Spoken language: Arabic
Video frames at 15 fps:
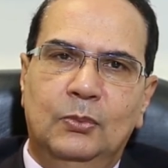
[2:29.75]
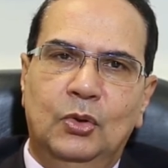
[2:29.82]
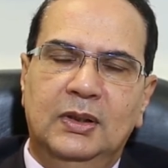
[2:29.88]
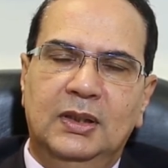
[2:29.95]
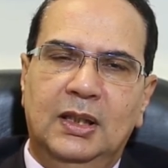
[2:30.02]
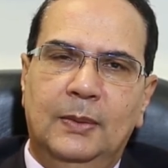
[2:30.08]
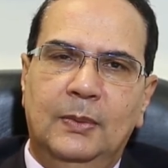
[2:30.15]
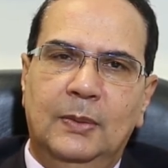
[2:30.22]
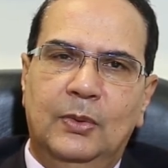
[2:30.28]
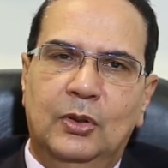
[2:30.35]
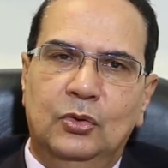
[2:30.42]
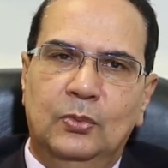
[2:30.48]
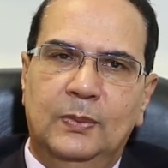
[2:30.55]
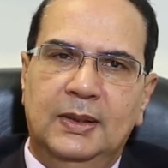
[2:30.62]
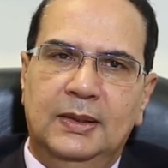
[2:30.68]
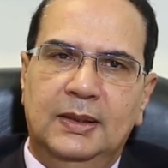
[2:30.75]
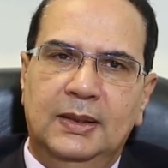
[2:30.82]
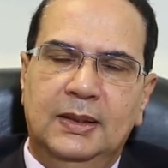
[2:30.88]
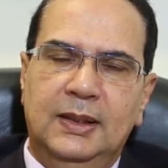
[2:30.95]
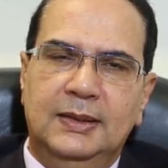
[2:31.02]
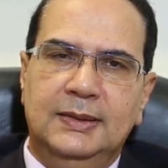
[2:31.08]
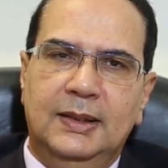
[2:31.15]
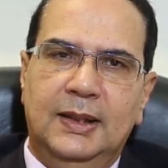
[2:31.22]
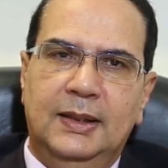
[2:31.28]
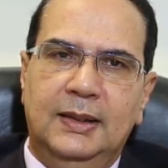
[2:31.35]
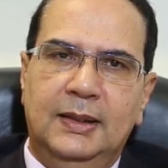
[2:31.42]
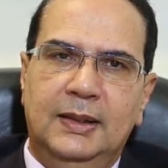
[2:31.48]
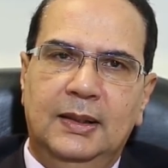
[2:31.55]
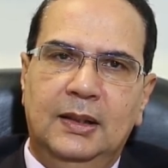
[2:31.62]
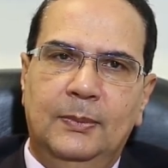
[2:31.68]
ممكن تتعمل برضو بالتكنيكس
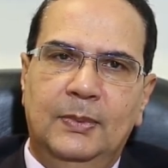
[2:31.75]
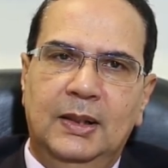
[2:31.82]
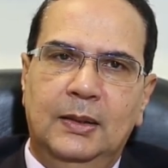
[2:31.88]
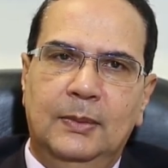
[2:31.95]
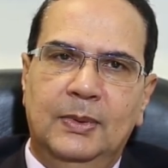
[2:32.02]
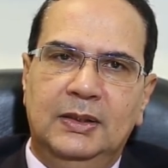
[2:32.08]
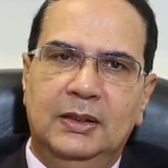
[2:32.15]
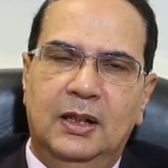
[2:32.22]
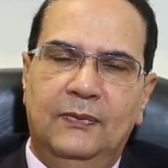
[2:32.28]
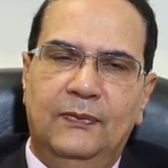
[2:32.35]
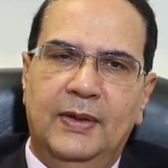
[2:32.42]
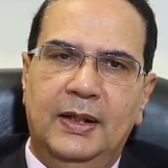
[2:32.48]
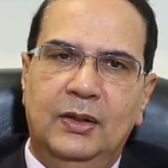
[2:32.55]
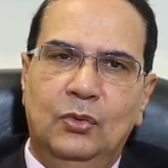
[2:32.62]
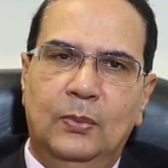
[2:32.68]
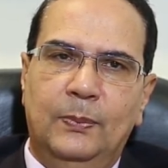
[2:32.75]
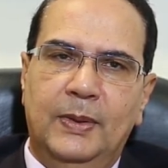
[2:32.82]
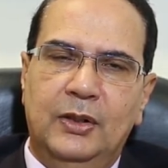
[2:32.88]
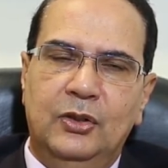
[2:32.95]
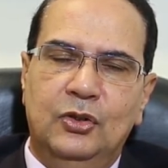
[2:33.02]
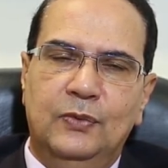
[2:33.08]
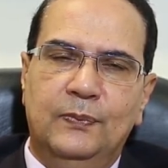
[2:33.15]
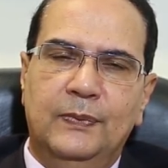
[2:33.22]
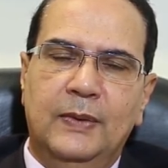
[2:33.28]
العاديه اللي هي بالتريفاين والبانش